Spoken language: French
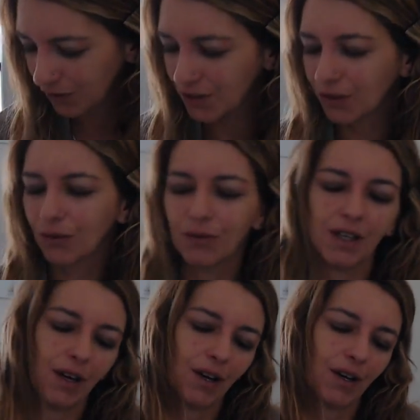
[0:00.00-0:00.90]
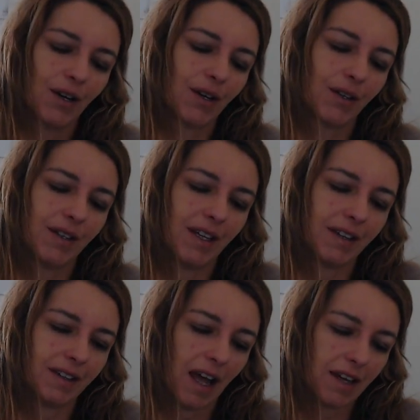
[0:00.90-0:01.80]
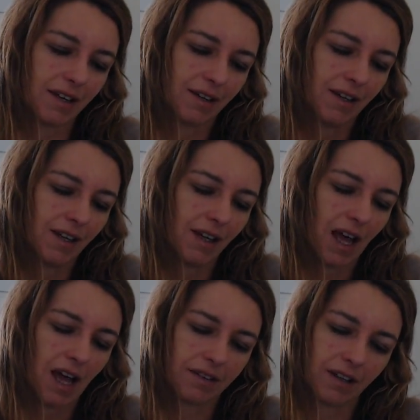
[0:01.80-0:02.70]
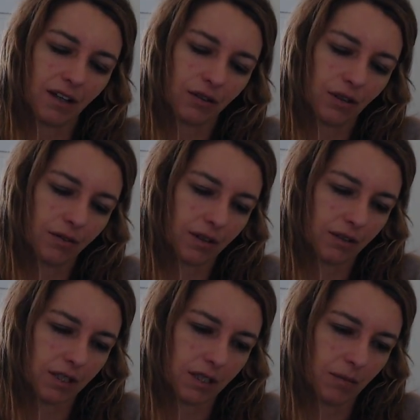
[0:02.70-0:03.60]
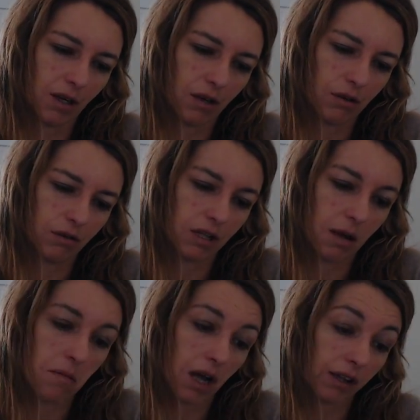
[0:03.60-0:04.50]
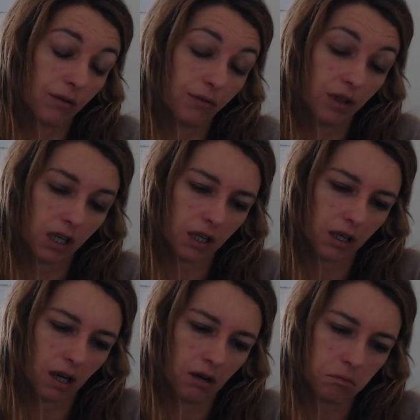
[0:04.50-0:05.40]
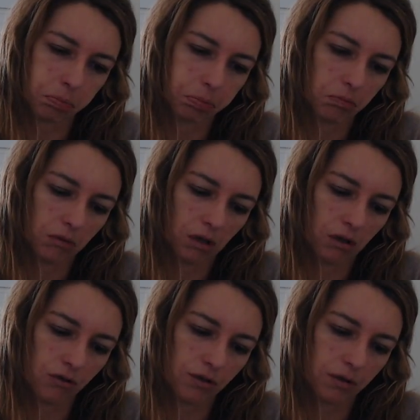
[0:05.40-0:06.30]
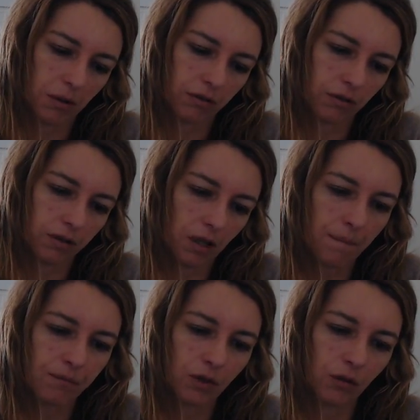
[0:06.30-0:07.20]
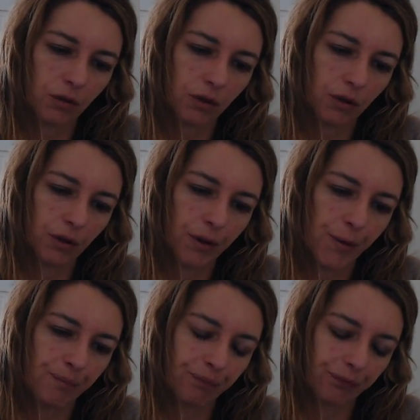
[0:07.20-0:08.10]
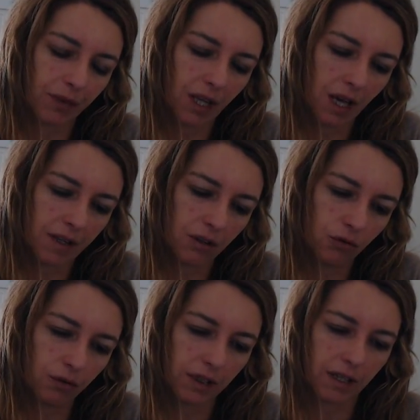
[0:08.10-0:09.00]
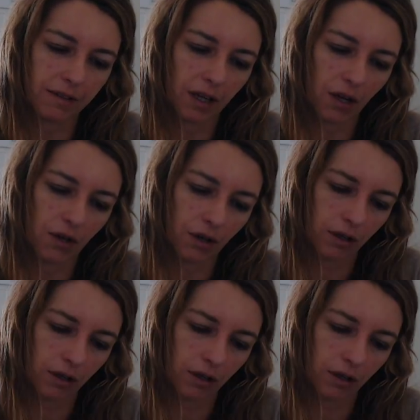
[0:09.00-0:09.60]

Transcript: j'ai trouvé euh, des tags à 59 centimes euh, de la marque V&A Alors, je sais pas ce que c'est. Donc, euh, il y en a 12 à l'intérieur.